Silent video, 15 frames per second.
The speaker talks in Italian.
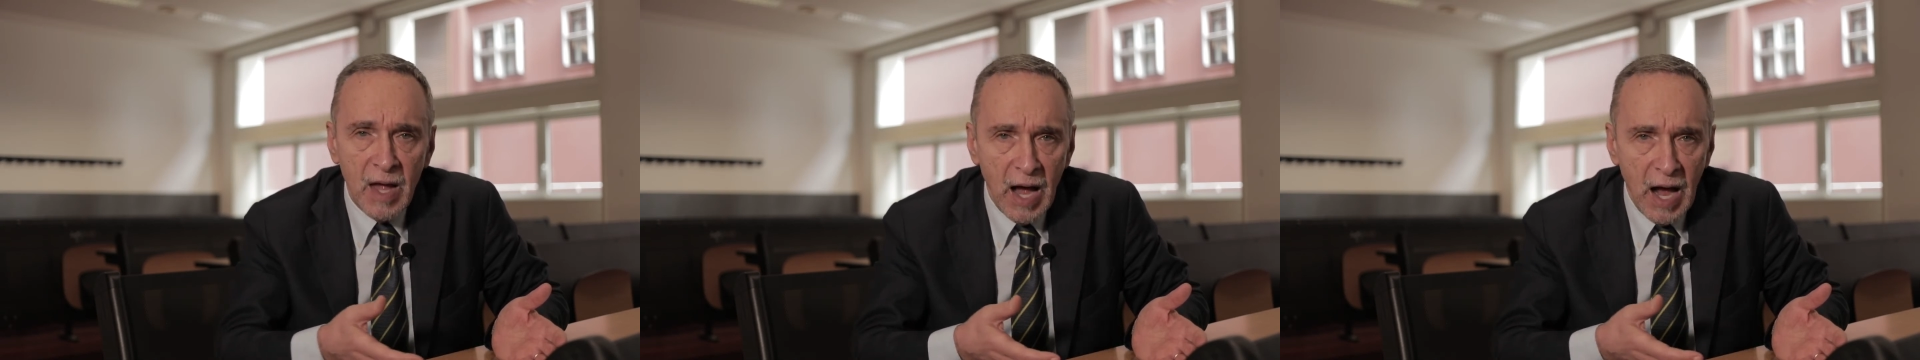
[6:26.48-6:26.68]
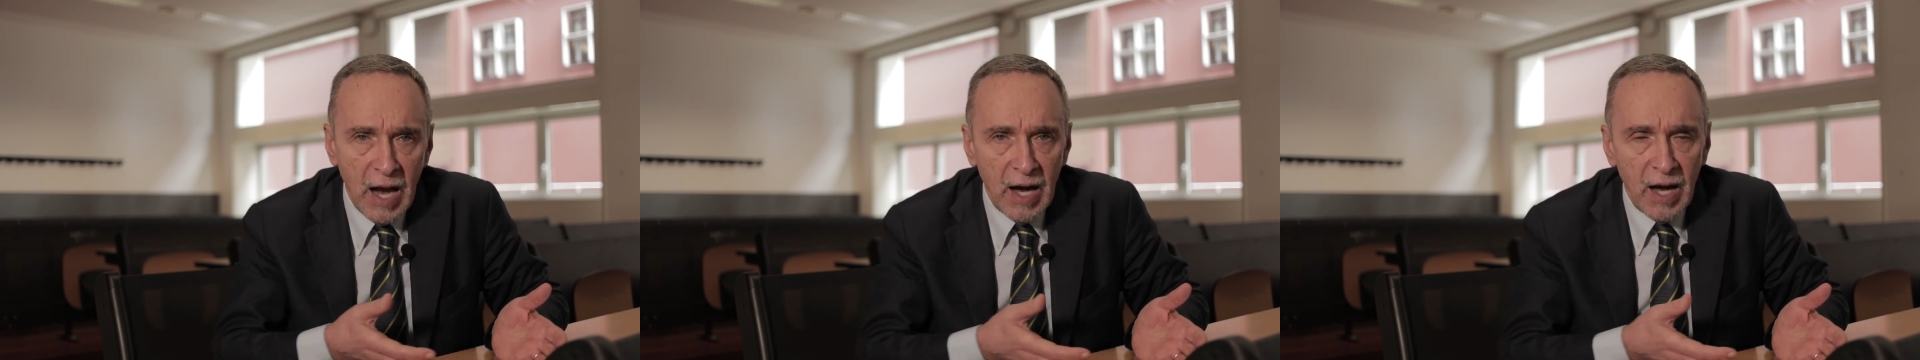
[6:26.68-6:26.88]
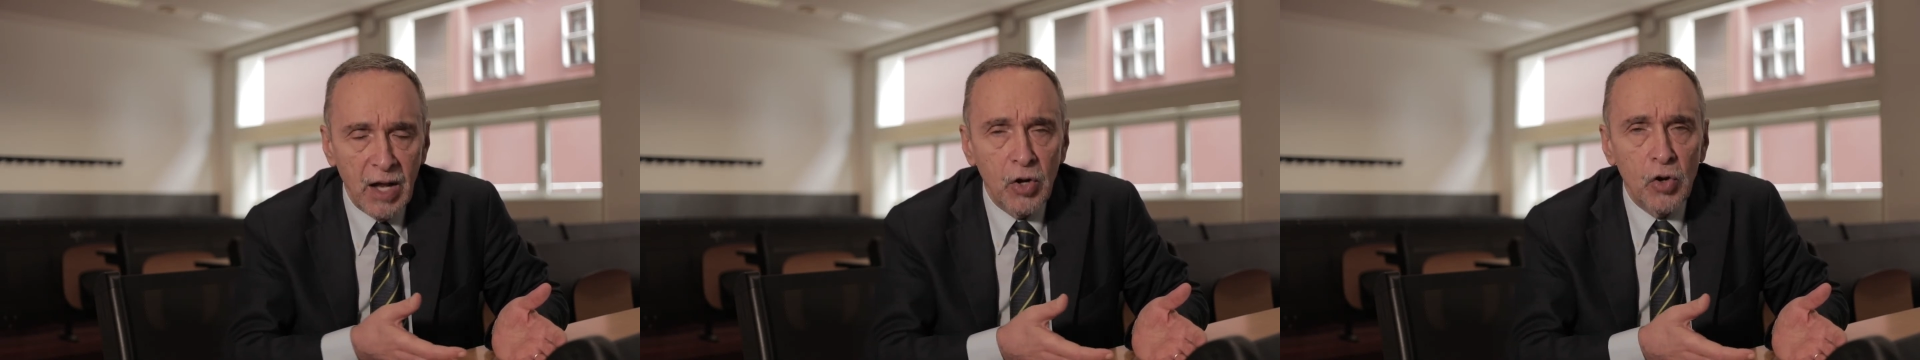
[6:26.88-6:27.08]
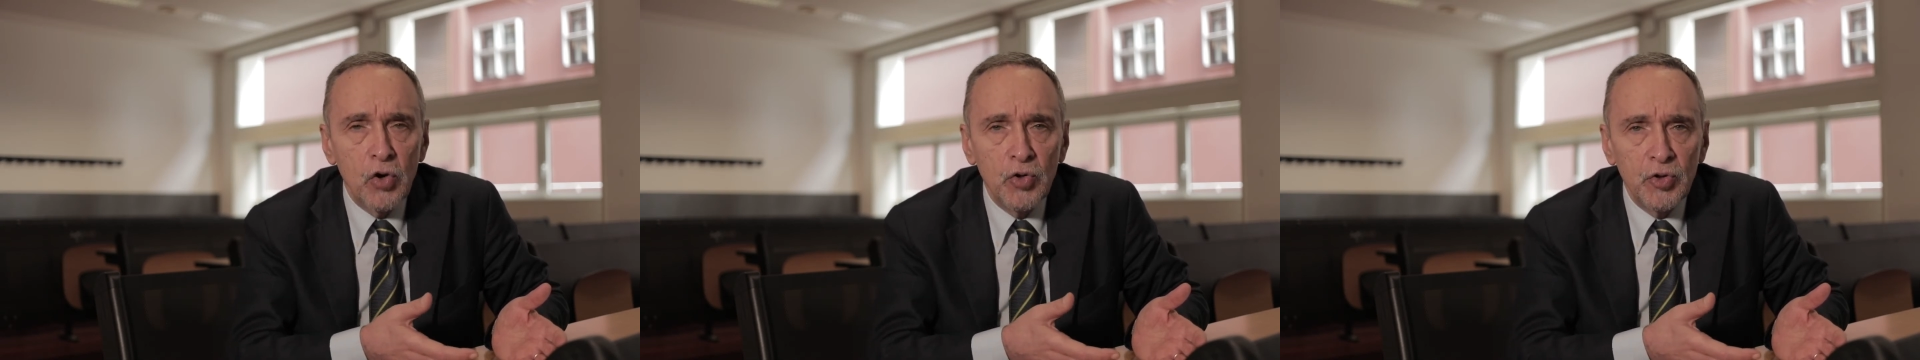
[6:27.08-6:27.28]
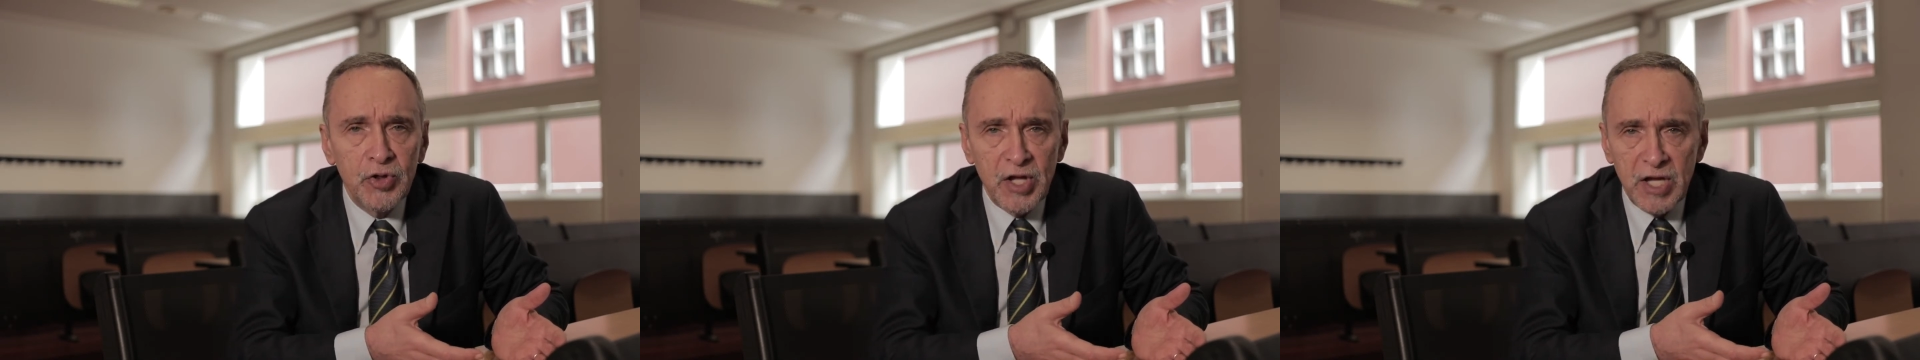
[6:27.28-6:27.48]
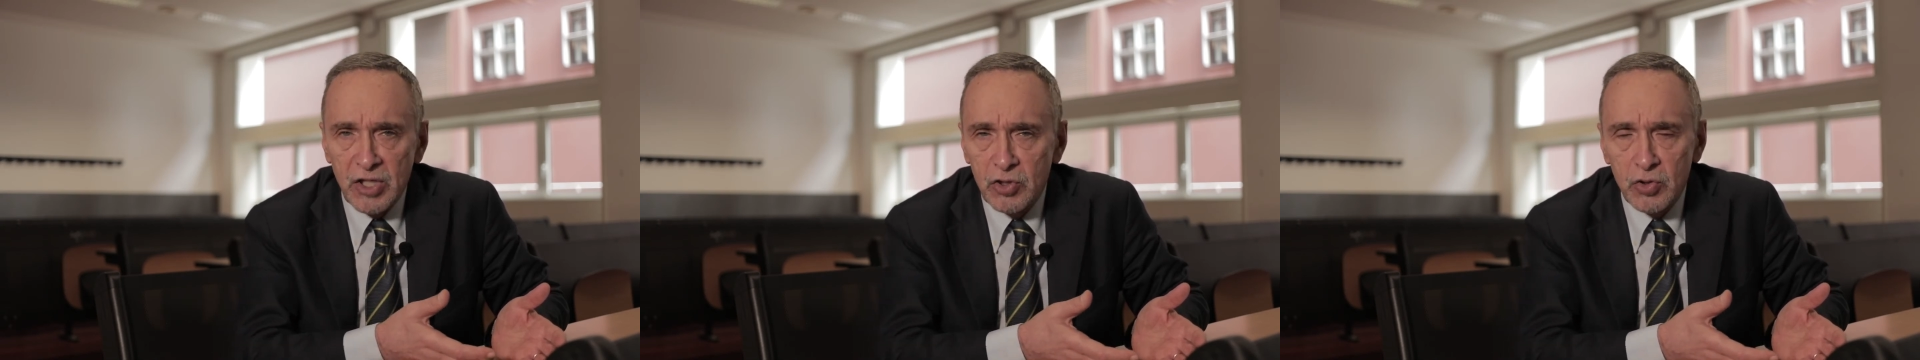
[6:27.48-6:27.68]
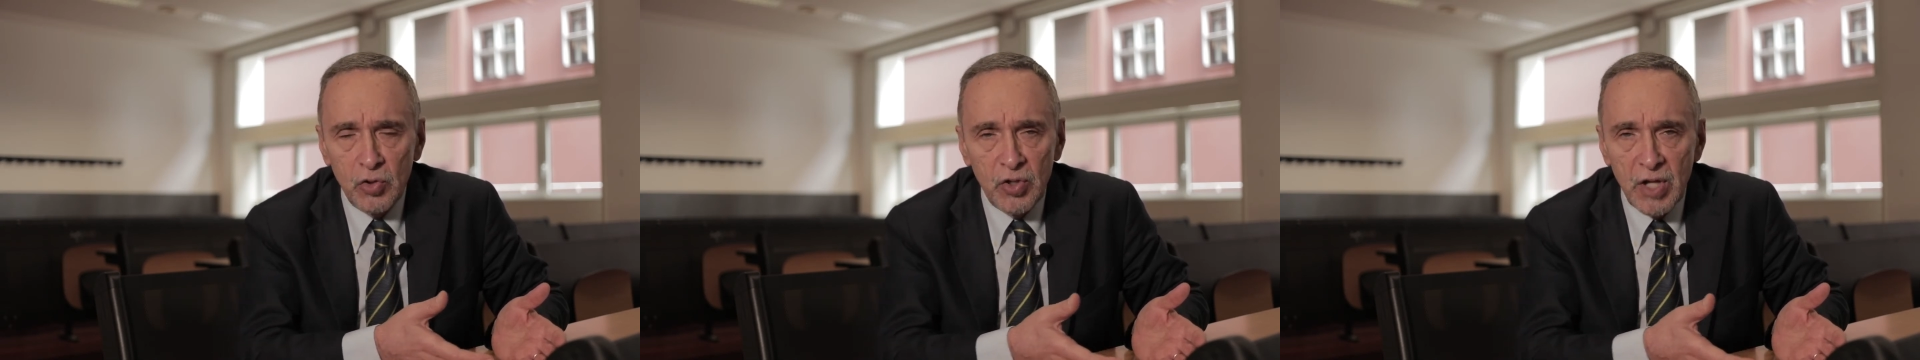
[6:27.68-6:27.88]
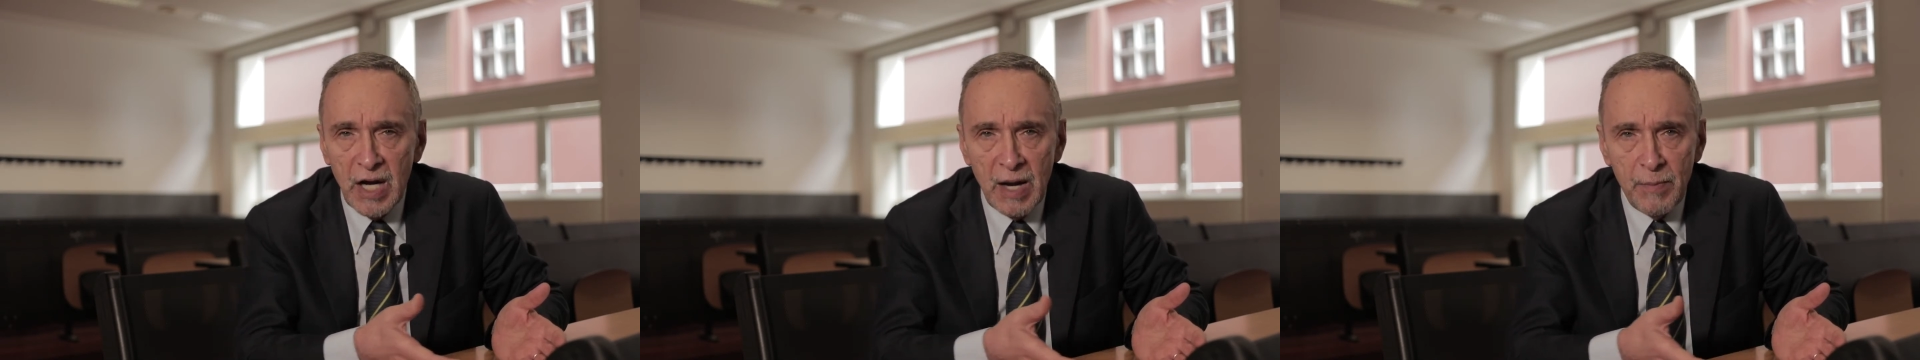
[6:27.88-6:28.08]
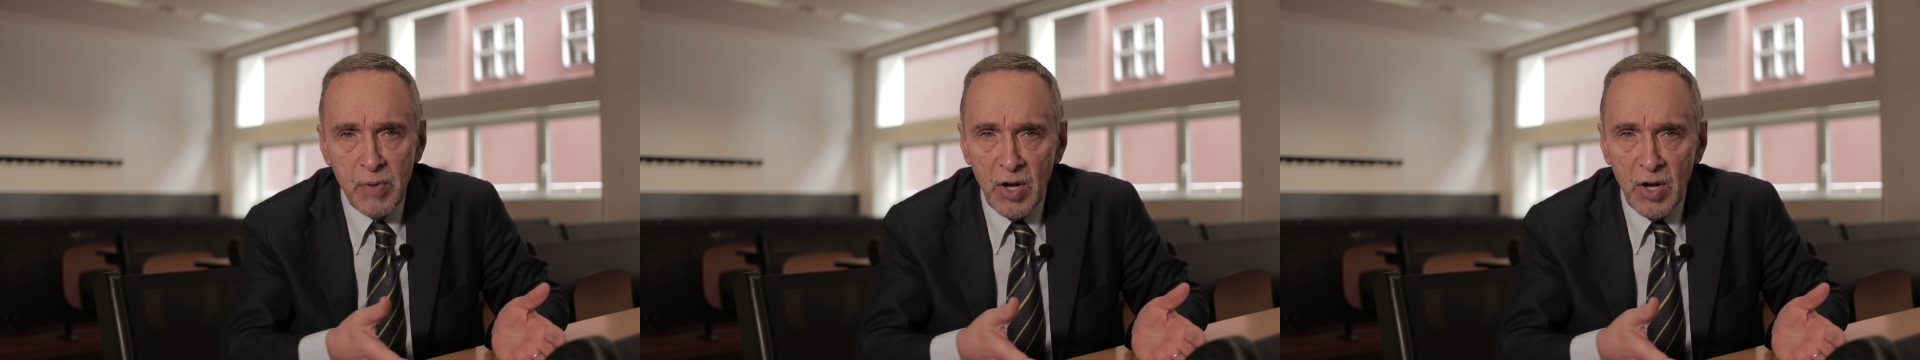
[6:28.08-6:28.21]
al contesto della,